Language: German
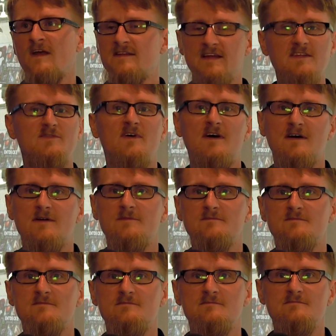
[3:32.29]
Das war
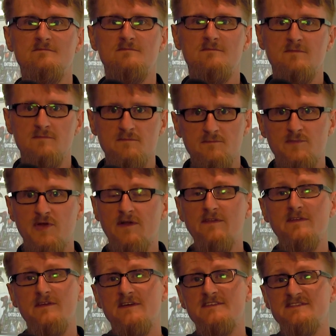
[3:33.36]

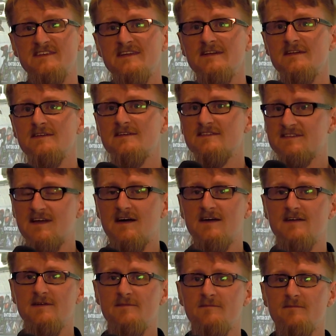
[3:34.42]
Beyond a Steel
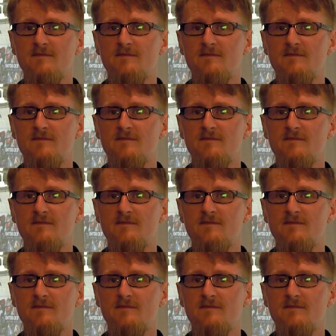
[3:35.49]
Sky.